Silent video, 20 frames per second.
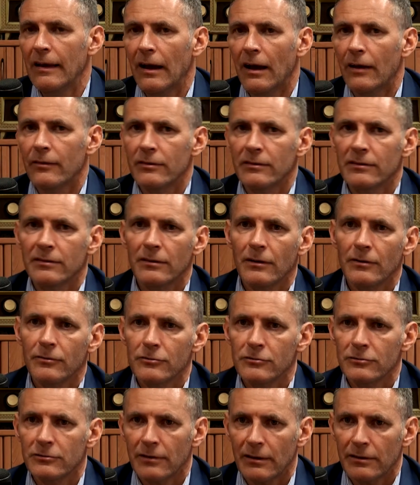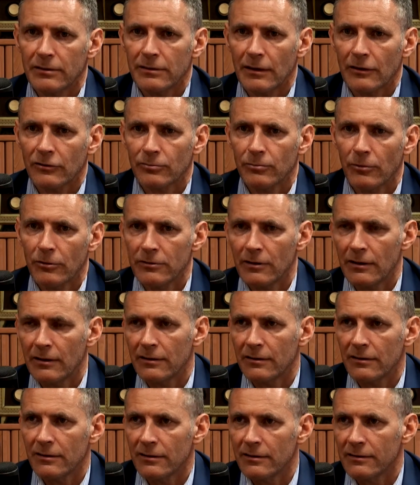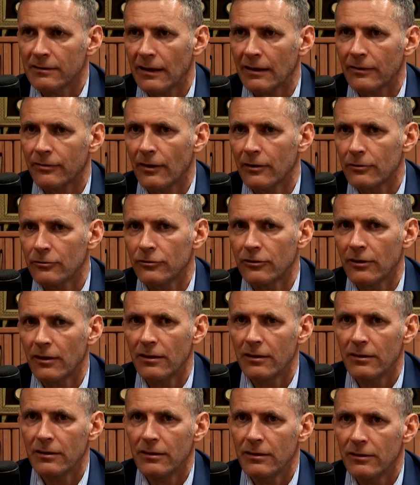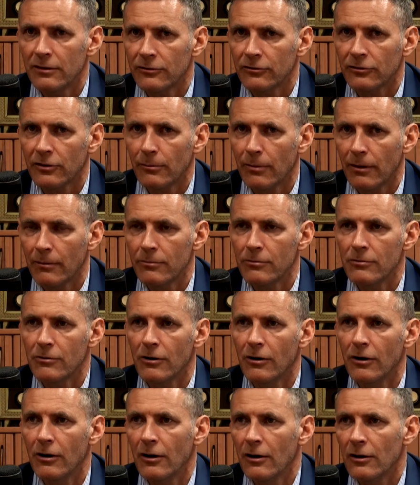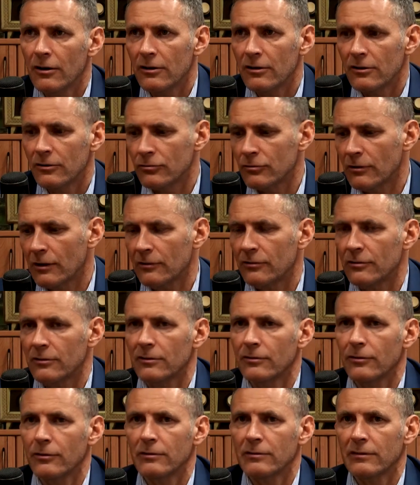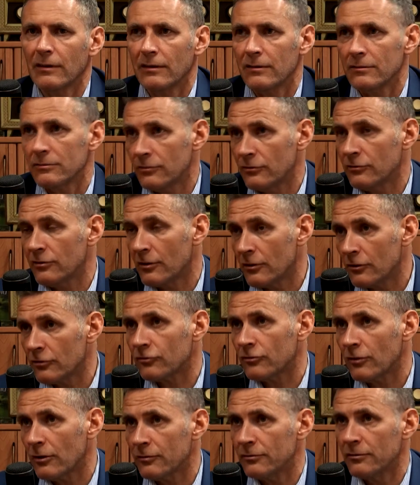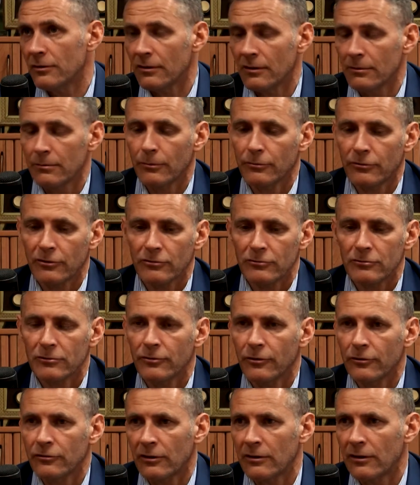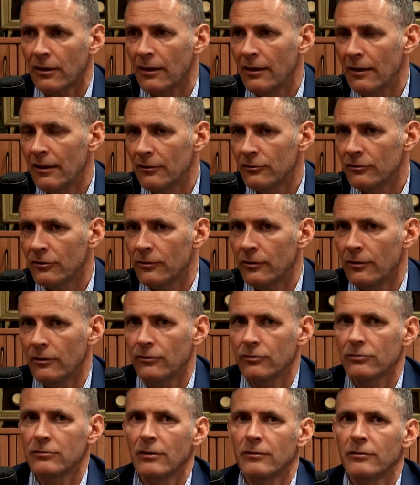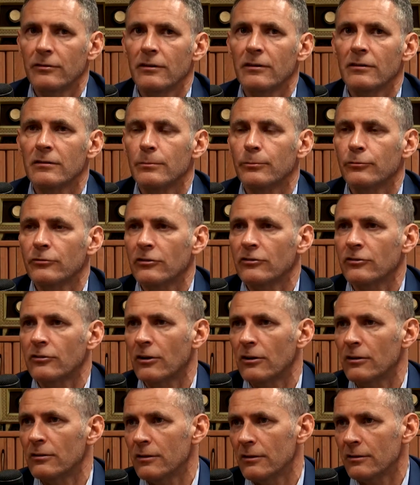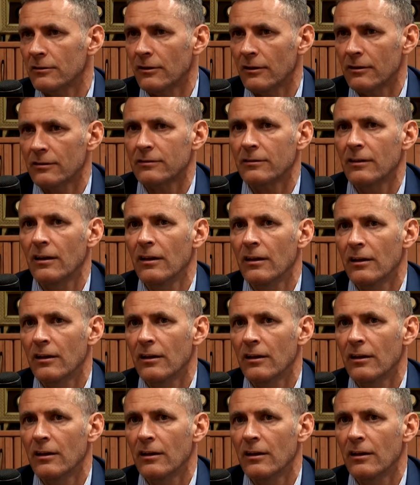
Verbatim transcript: A więc znowu ten nasz model y, zachwiał się i trzeba było y, szukać szukać rozwiązań oczywiście kosztownych, no bo przecież utworzenie dziewięciu nowych grup przedszkolnych to jest